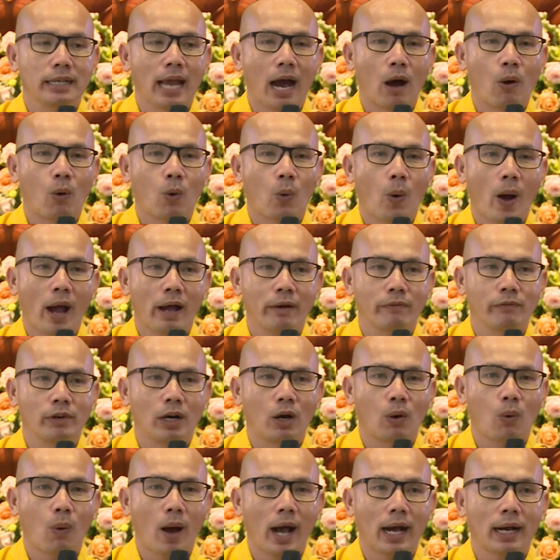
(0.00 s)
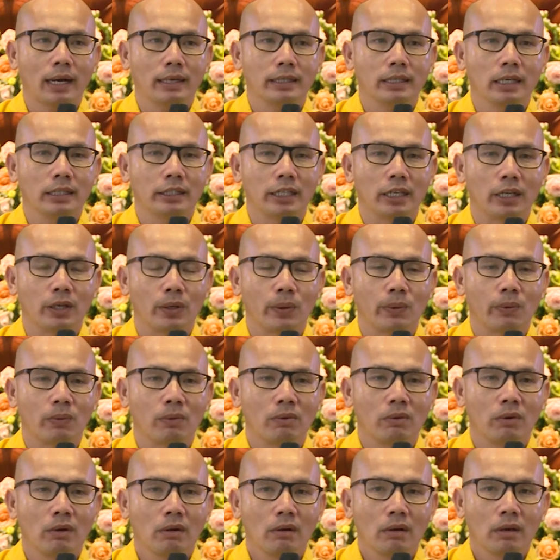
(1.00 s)
Đào Quang vừa qua giới thiệu,
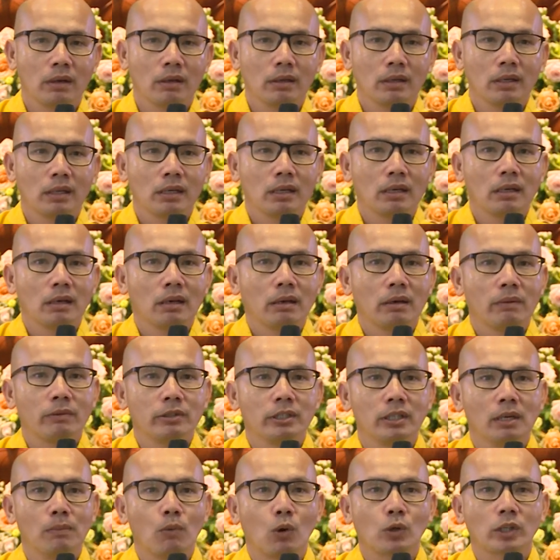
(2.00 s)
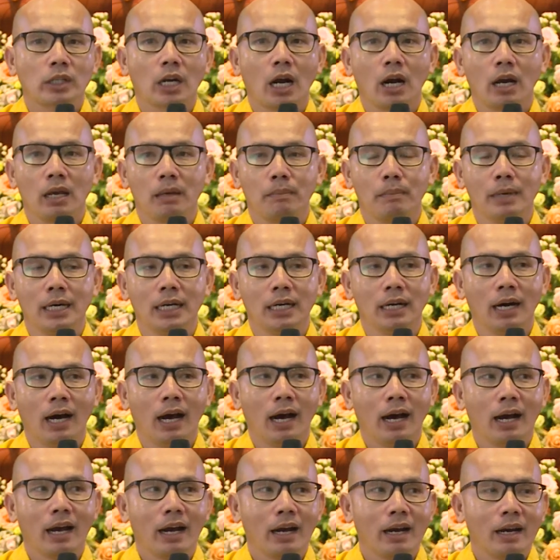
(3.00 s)
giữa một trời mưa,
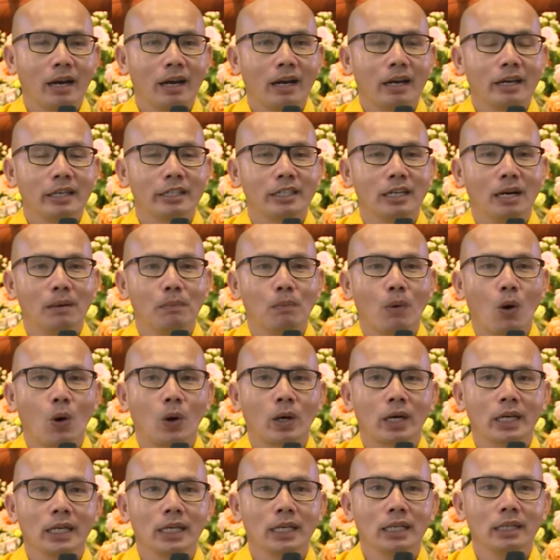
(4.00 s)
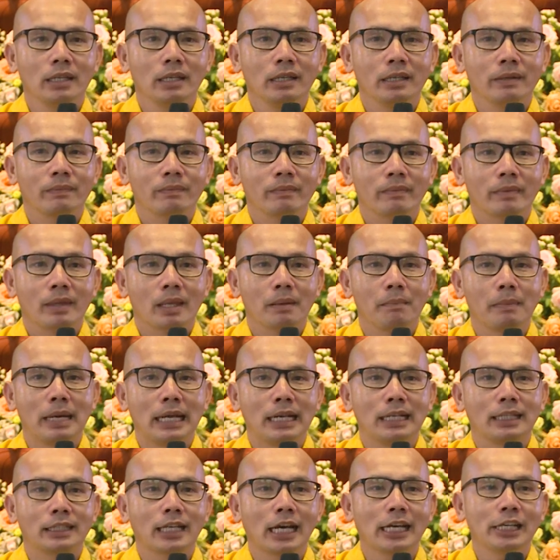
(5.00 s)
giữa một cái
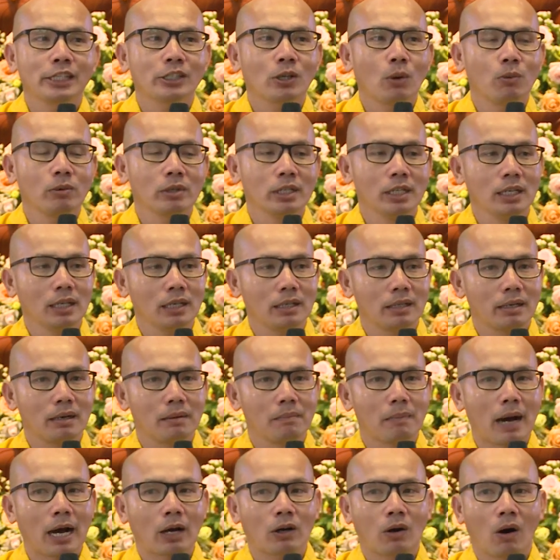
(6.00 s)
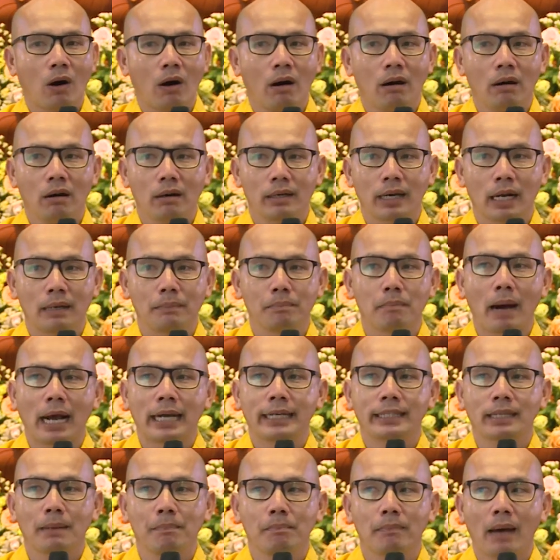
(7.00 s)
miền Tây sông nước mà có gần
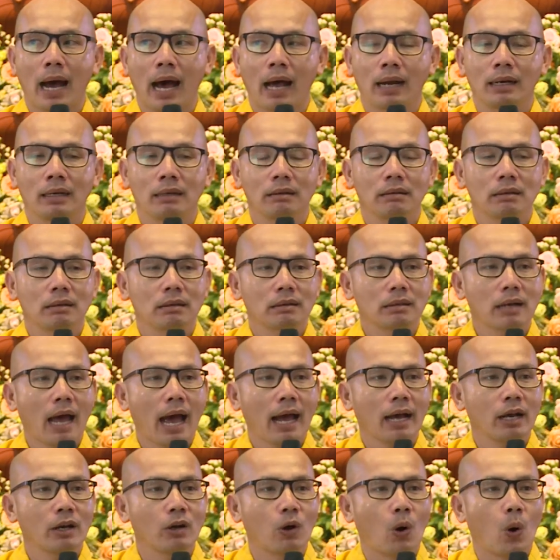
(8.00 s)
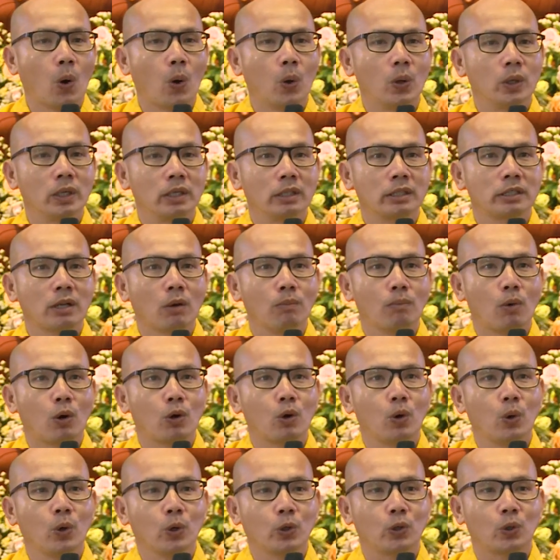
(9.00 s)
700 bạn đang ngồi trong một
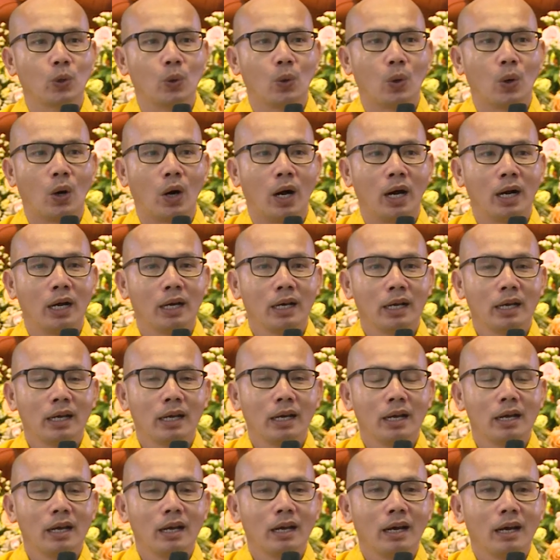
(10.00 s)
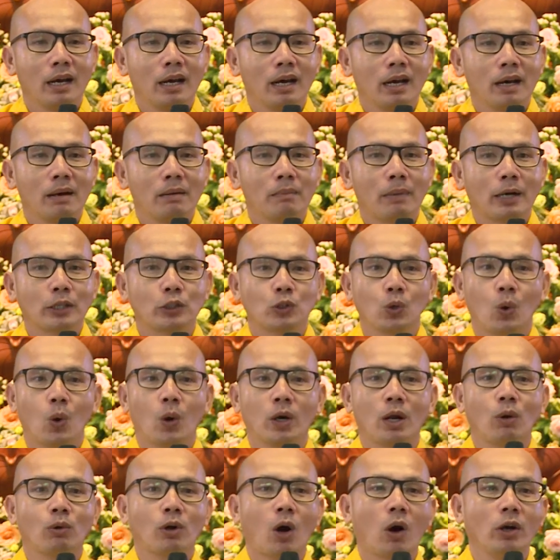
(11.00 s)
ngôi chùa. Mà
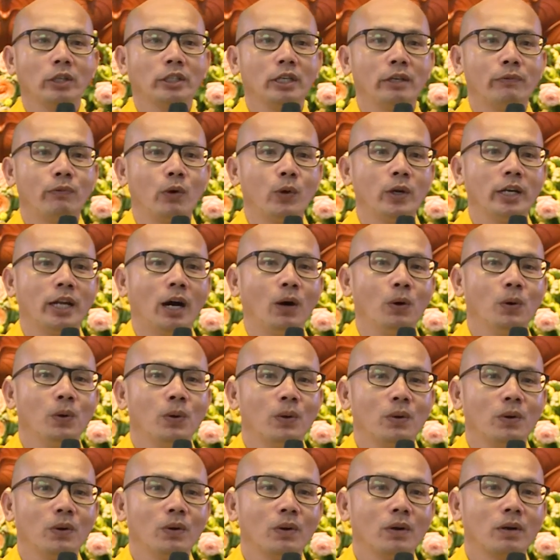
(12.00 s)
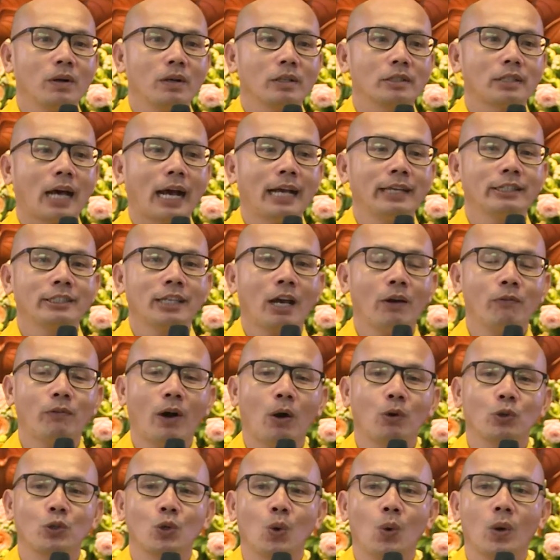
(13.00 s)
chùa đâu có gì vui đâu, tại sao
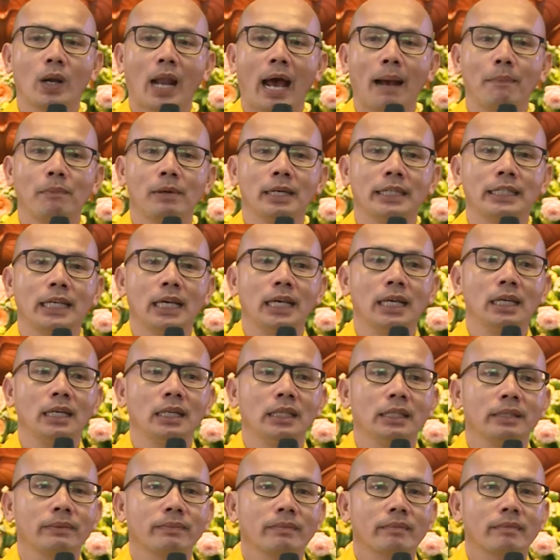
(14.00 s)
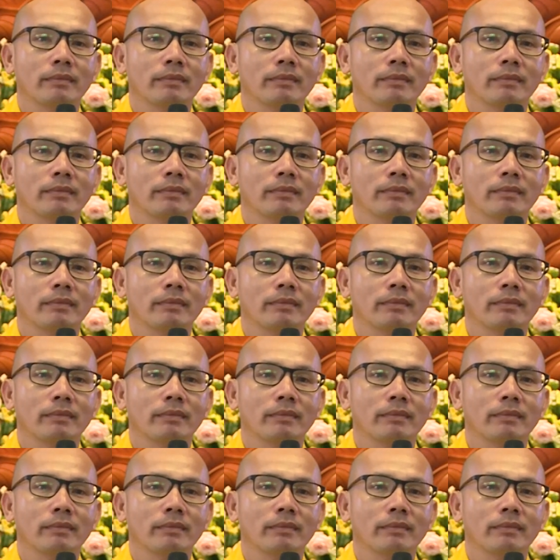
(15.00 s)
vào chùa làm cái gì?